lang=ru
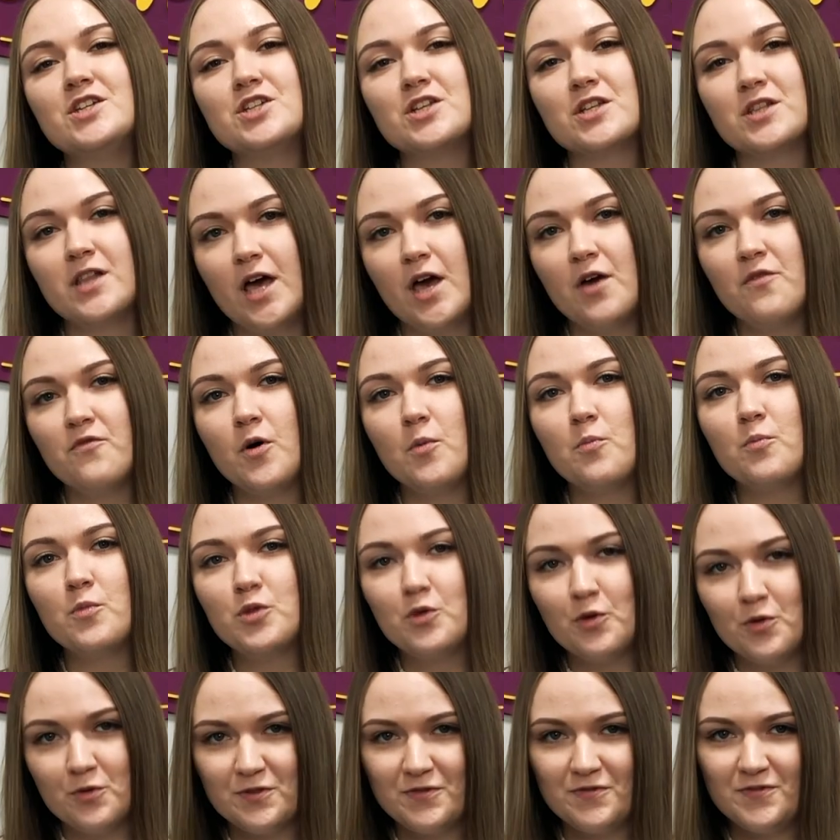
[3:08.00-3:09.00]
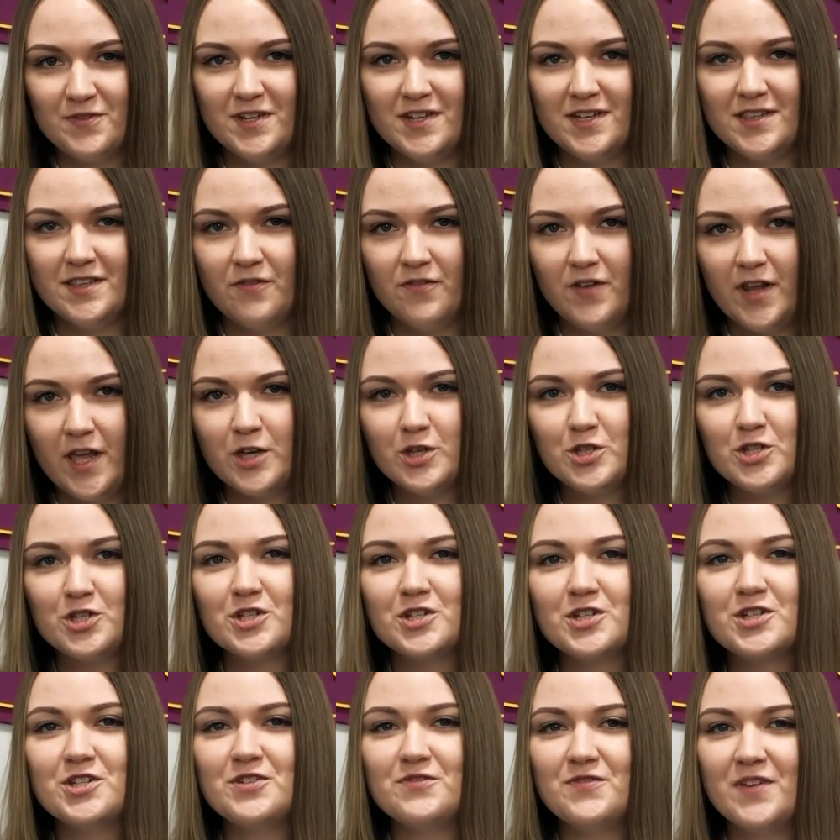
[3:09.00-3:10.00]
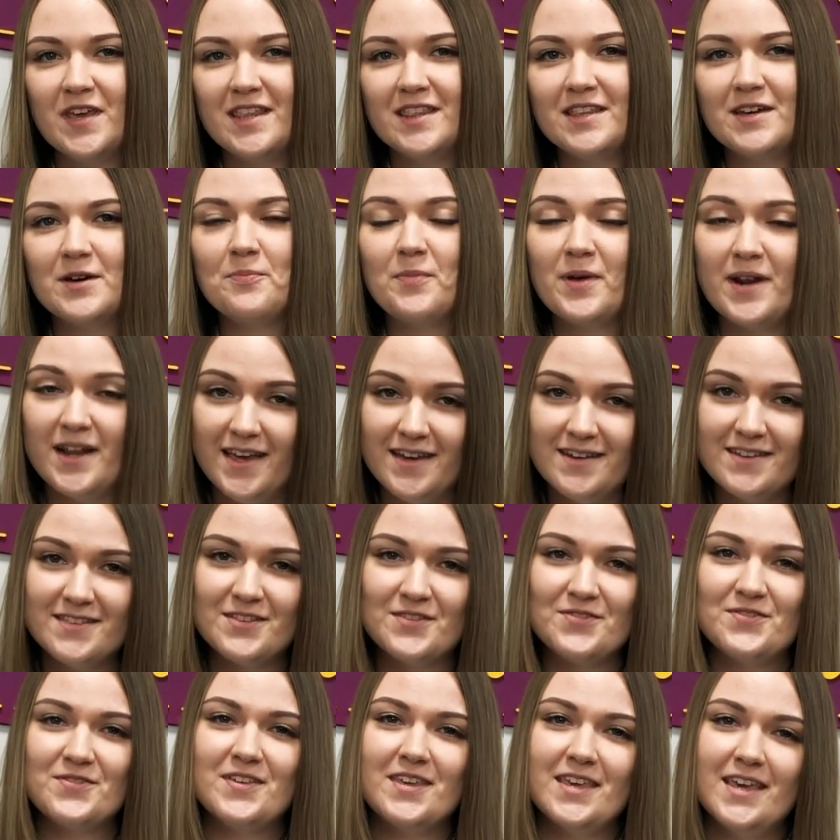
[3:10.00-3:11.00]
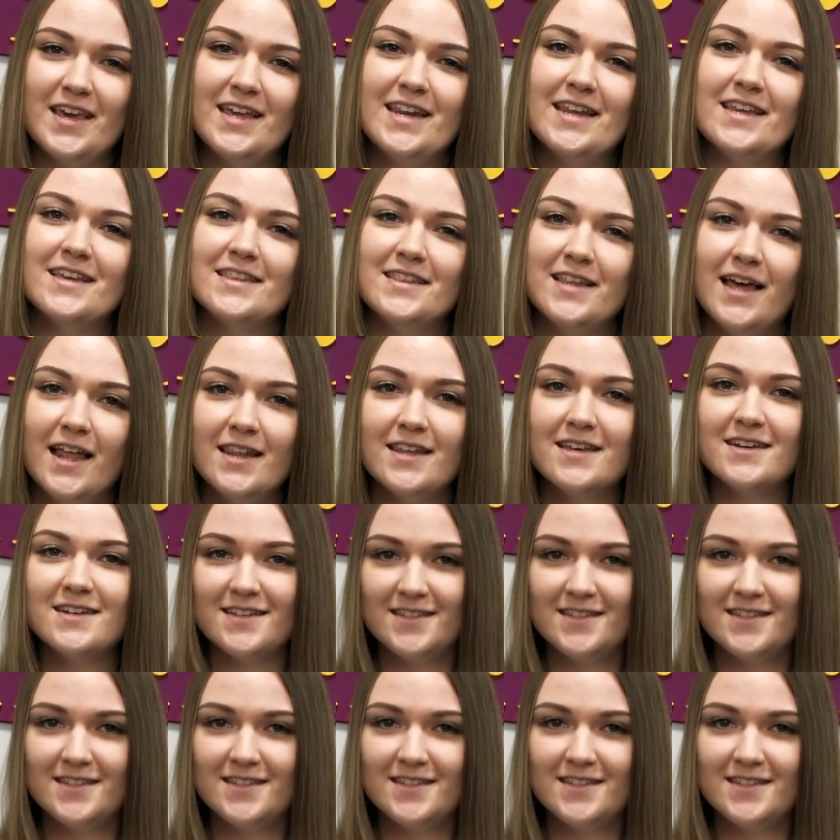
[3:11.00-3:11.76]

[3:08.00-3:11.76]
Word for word: Желаю вам много вдохновляющих швейных проектов и оригинальных